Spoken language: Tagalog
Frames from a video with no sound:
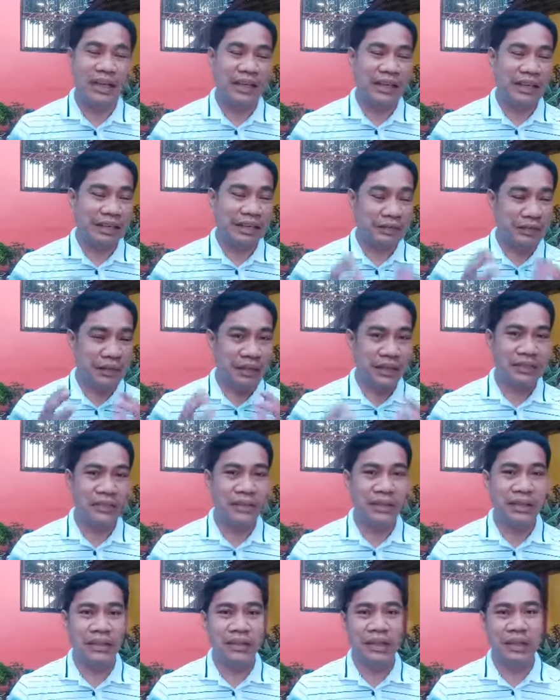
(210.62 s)
even
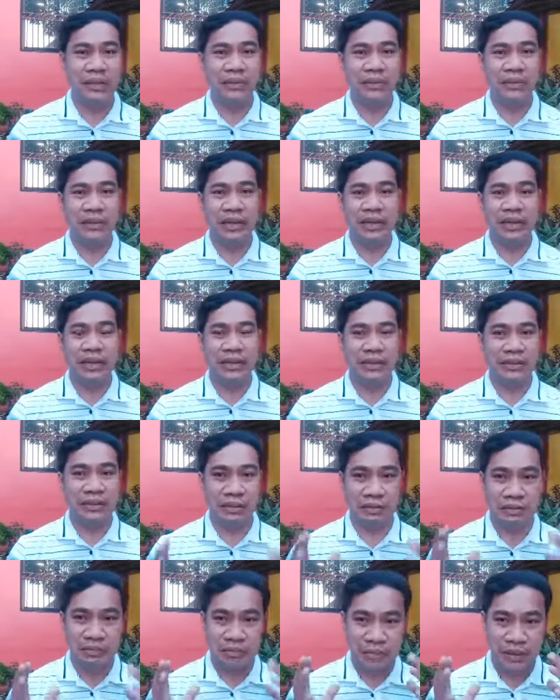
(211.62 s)
until now a lots
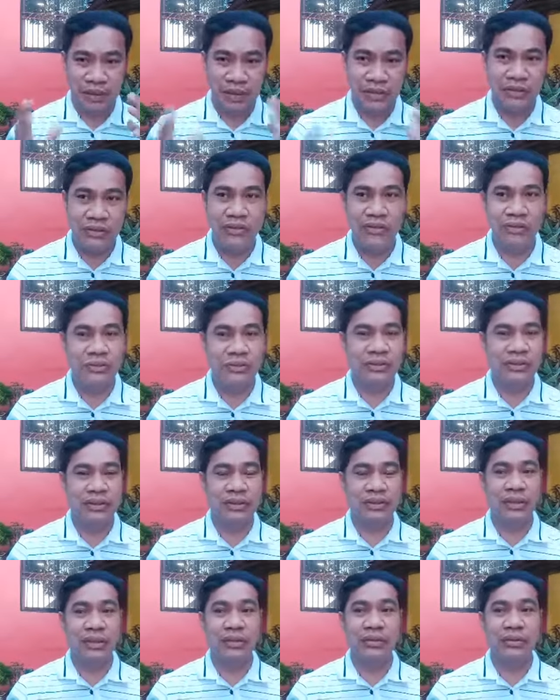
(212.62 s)
of nations
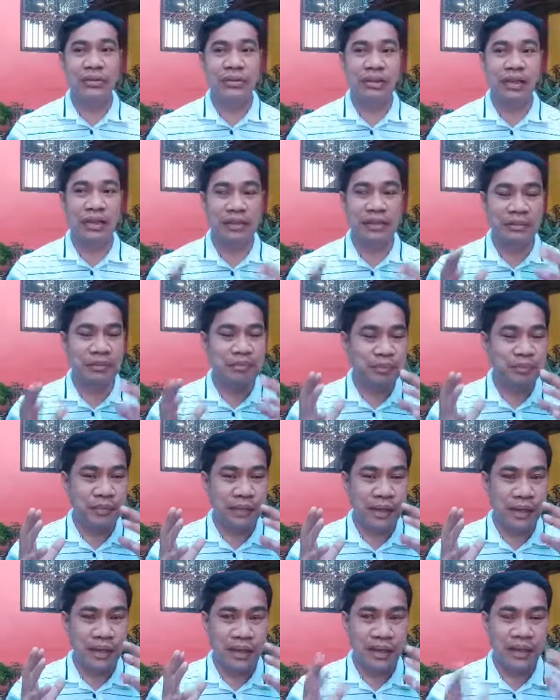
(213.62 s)
they don't like
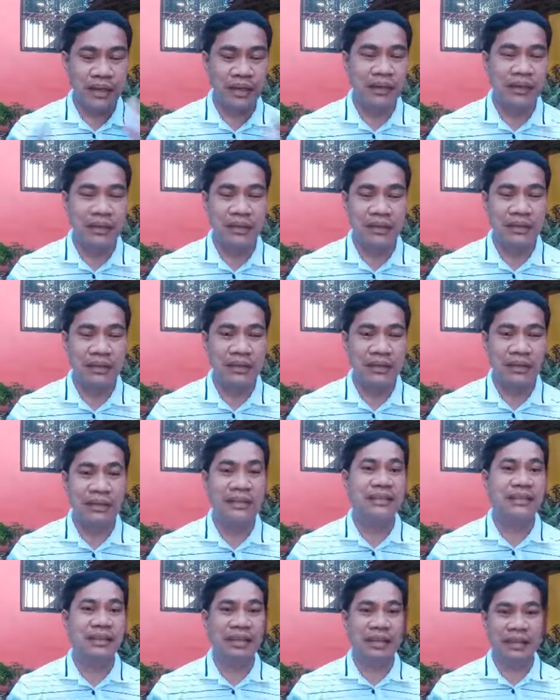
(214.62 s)
uh,
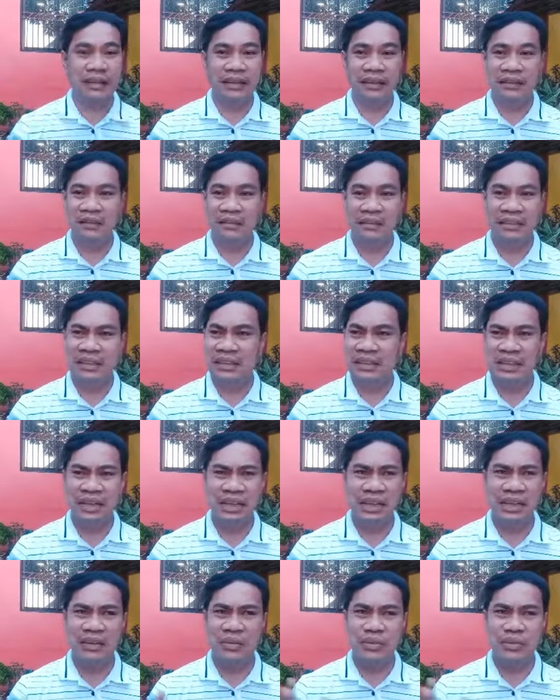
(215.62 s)
Israel hindi
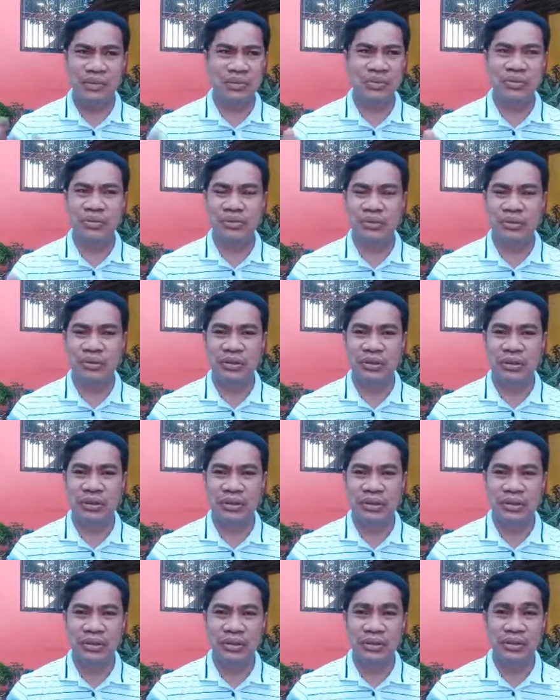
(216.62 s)
nila gusto
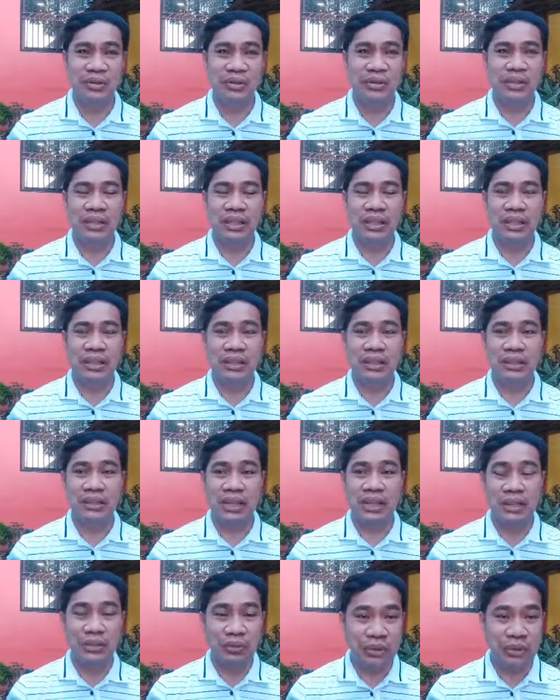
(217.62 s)
gusto nila talagang
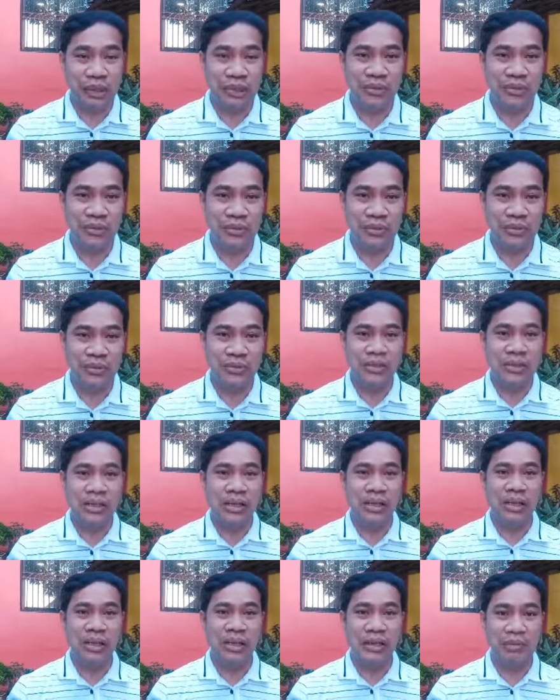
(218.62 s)
talunin, gusto
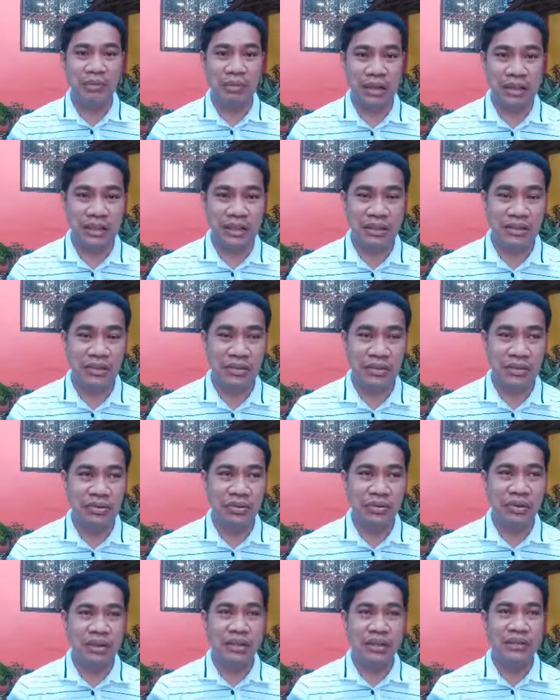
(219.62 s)
nilang kalabanin, gusto
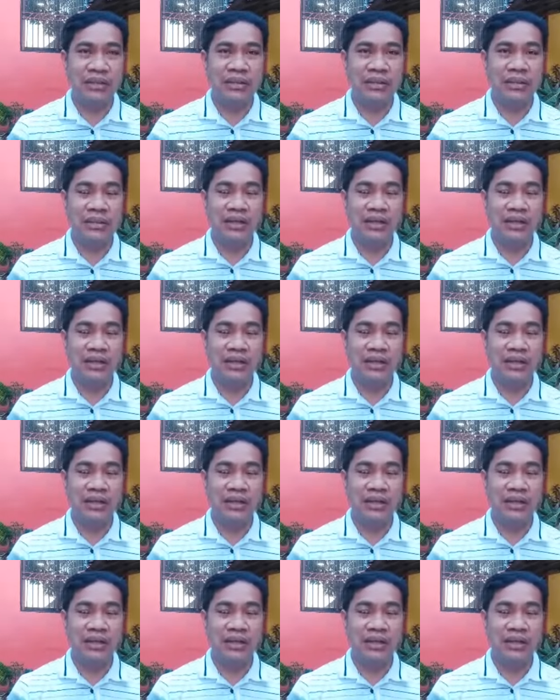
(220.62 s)
nilang